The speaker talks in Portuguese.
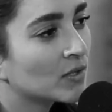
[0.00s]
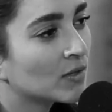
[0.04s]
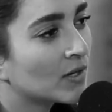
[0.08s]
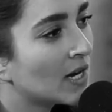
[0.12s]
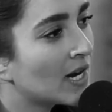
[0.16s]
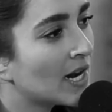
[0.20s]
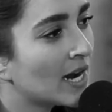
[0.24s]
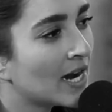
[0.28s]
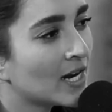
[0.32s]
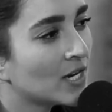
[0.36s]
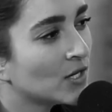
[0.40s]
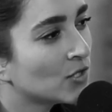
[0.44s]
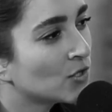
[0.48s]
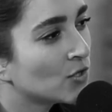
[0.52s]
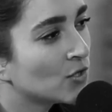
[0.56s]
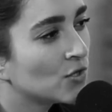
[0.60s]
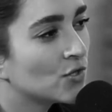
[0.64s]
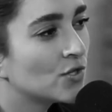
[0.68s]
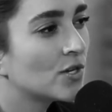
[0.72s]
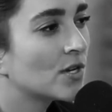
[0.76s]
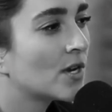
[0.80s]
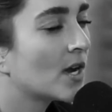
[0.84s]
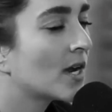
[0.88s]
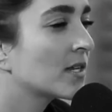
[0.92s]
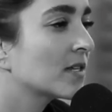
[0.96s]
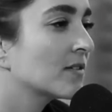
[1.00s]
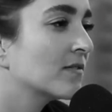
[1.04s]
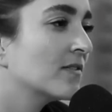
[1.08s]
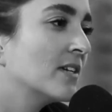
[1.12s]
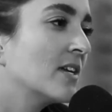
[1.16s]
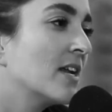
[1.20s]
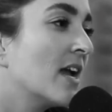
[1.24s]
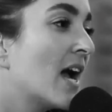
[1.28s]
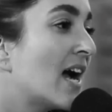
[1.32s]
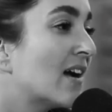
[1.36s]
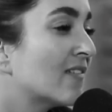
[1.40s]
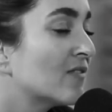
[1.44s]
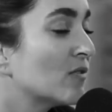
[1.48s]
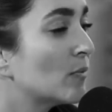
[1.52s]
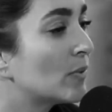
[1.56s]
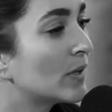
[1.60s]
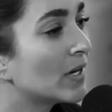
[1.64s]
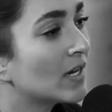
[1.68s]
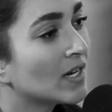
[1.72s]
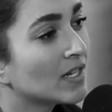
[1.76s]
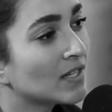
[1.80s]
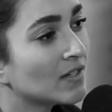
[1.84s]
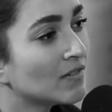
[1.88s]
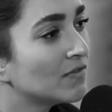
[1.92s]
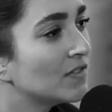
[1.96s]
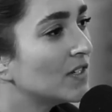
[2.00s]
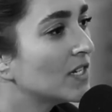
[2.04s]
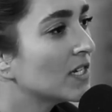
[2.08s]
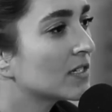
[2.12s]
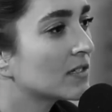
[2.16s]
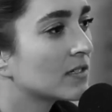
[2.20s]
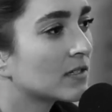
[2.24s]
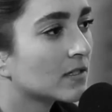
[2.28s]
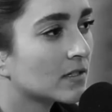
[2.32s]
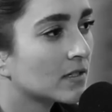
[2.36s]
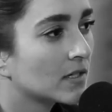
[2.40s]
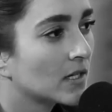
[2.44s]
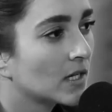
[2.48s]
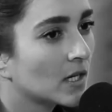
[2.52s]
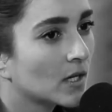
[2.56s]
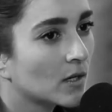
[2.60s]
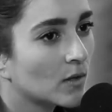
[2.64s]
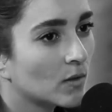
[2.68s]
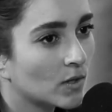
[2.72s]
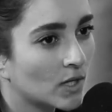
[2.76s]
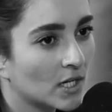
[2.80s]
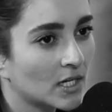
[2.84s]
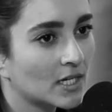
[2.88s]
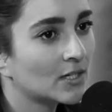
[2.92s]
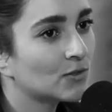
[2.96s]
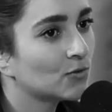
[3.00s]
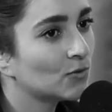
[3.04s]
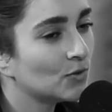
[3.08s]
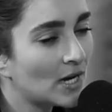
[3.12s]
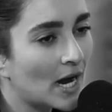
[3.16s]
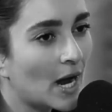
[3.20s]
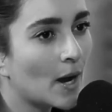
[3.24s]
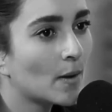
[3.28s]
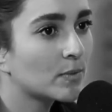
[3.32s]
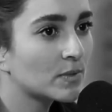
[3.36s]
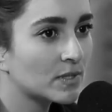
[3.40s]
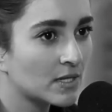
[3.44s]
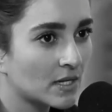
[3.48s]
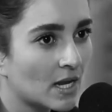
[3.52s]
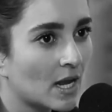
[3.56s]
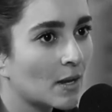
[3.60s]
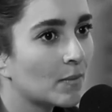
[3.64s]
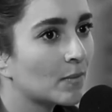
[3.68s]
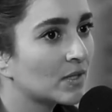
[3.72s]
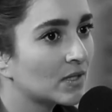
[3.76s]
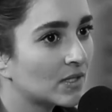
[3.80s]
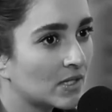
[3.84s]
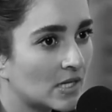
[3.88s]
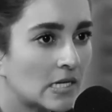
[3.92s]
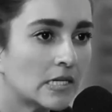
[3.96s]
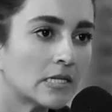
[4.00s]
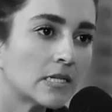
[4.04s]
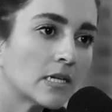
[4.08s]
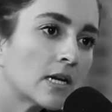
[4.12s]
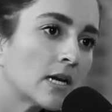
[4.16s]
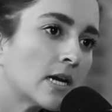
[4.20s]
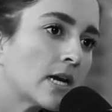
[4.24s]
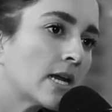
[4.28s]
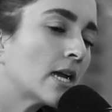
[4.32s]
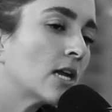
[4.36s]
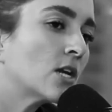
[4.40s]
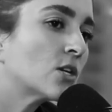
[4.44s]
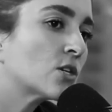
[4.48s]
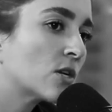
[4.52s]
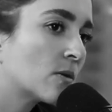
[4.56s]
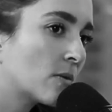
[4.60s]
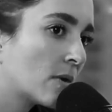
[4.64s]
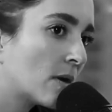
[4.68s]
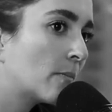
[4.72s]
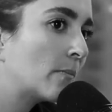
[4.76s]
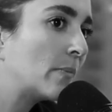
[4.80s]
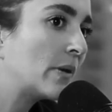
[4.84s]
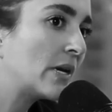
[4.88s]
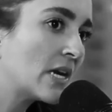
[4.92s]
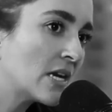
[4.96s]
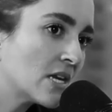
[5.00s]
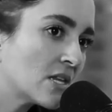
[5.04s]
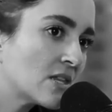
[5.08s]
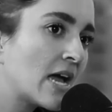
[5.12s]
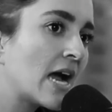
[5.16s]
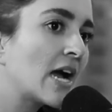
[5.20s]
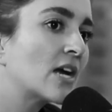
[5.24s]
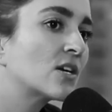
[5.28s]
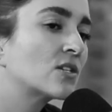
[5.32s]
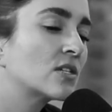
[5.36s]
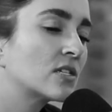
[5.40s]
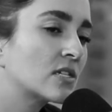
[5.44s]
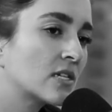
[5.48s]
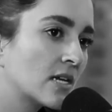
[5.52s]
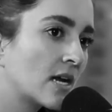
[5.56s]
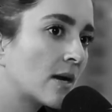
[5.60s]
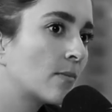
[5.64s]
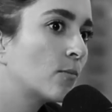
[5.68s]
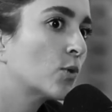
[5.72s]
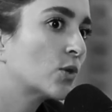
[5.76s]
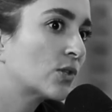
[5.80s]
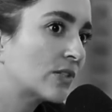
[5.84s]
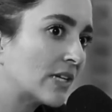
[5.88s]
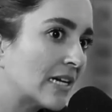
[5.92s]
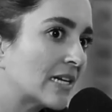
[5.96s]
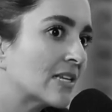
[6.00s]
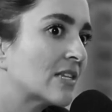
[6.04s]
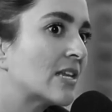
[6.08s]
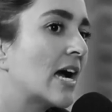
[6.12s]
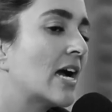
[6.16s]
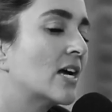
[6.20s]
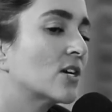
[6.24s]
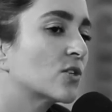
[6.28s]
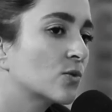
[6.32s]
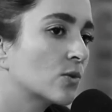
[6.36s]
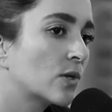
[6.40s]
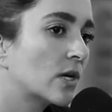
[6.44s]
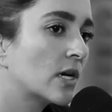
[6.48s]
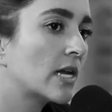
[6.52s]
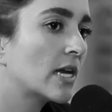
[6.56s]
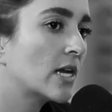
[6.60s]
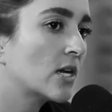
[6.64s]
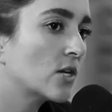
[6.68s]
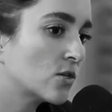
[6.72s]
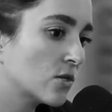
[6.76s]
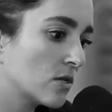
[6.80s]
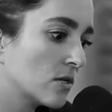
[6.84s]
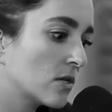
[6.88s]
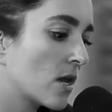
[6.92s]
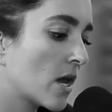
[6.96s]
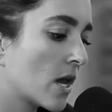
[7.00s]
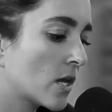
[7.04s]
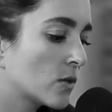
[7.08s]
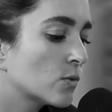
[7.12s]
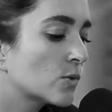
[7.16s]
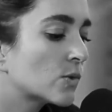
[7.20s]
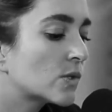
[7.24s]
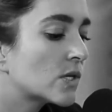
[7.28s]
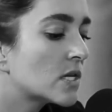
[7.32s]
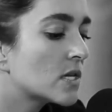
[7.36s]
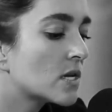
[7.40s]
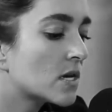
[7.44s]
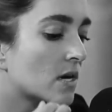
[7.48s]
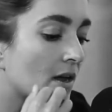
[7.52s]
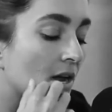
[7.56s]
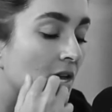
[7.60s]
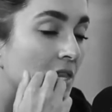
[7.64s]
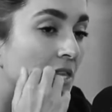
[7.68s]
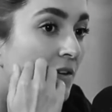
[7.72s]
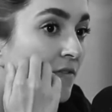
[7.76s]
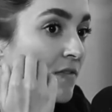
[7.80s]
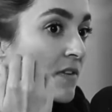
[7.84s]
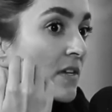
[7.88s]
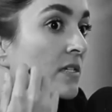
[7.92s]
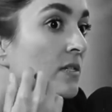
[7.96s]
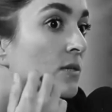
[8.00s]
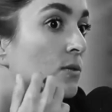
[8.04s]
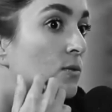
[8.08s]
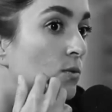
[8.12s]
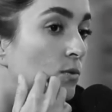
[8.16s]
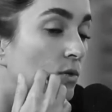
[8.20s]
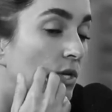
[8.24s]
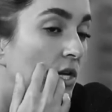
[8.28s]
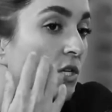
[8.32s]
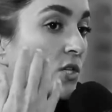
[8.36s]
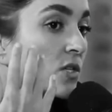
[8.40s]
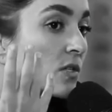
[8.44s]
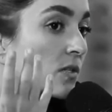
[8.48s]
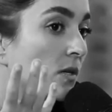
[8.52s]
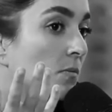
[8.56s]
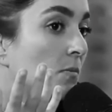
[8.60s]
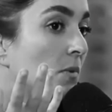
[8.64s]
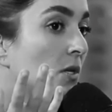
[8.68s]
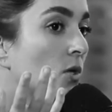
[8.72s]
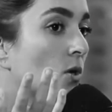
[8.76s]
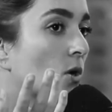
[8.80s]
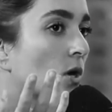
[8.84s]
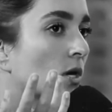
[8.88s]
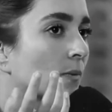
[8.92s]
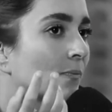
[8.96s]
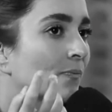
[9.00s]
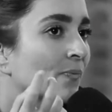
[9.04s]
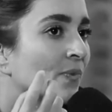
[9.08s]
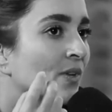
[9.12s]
o cliente de renda variável para renda fixa, o que é natural, porque você quer manter esse cliente, a perenidade, desse, a mortalidade do cliente reduzida na renda fixa, isso tende a ser menor.